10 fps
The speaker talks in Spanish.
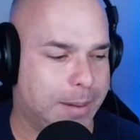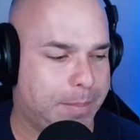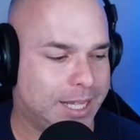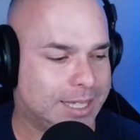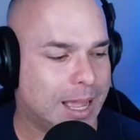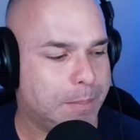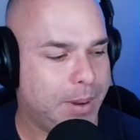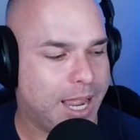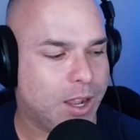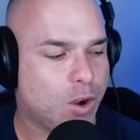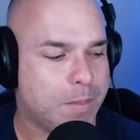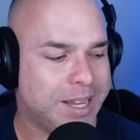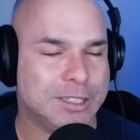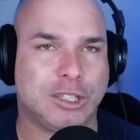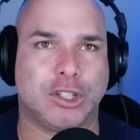Epic también
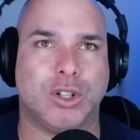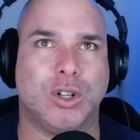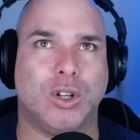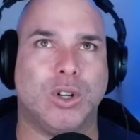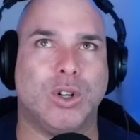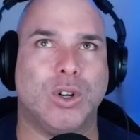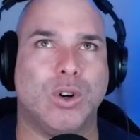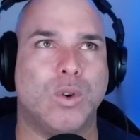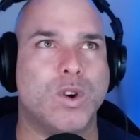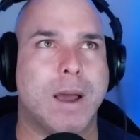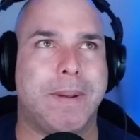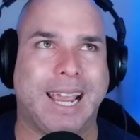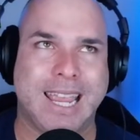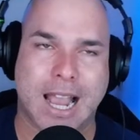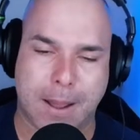comenzó una
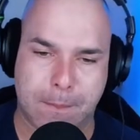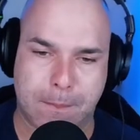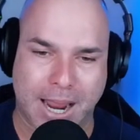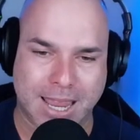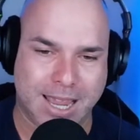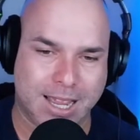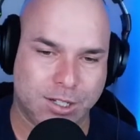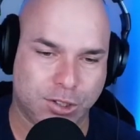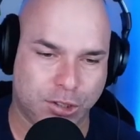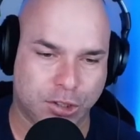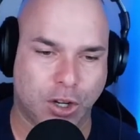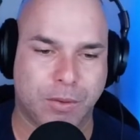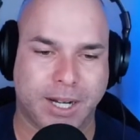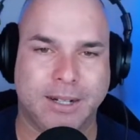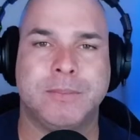pequeña campaña
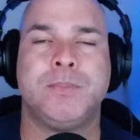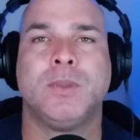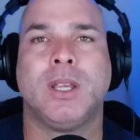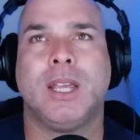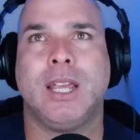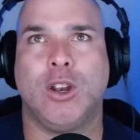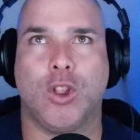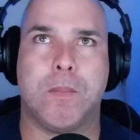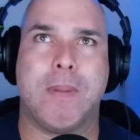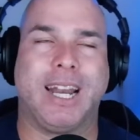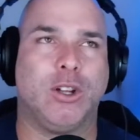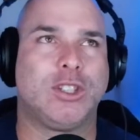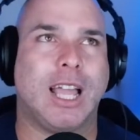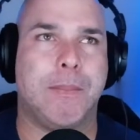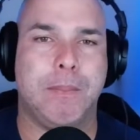sobre los
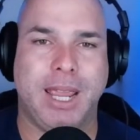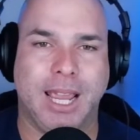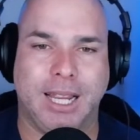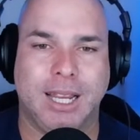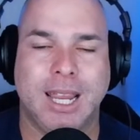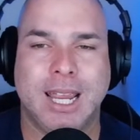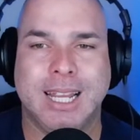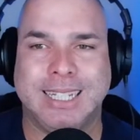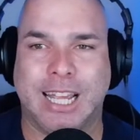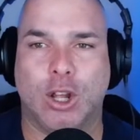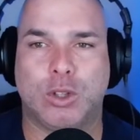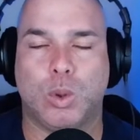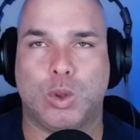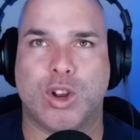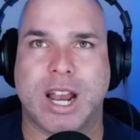baneos también, de
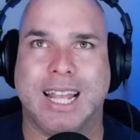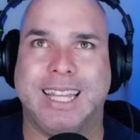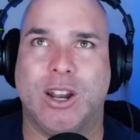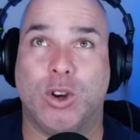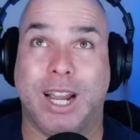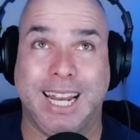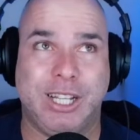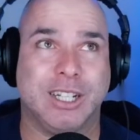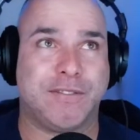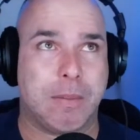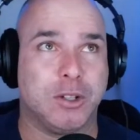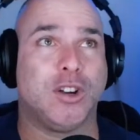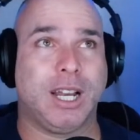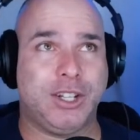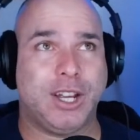los tutoriales de los glitches,
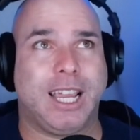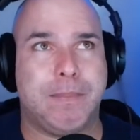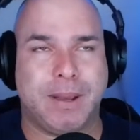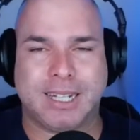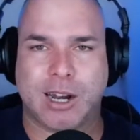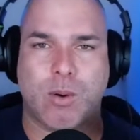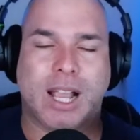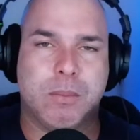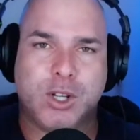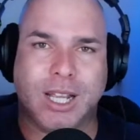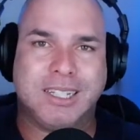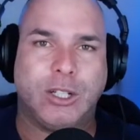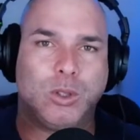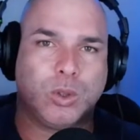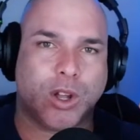famosos glitches XP. recuerda que mucha gente
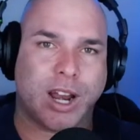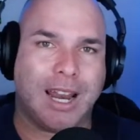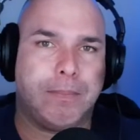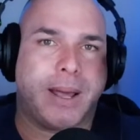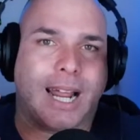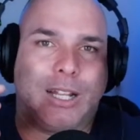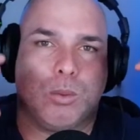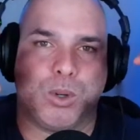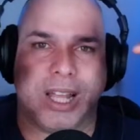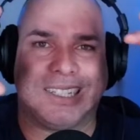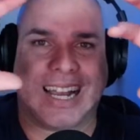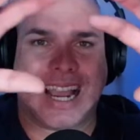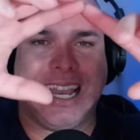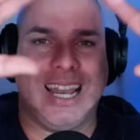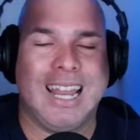haciendo tutoriales para que tú puedas
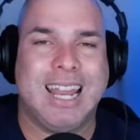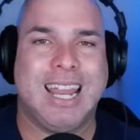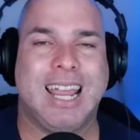sacar,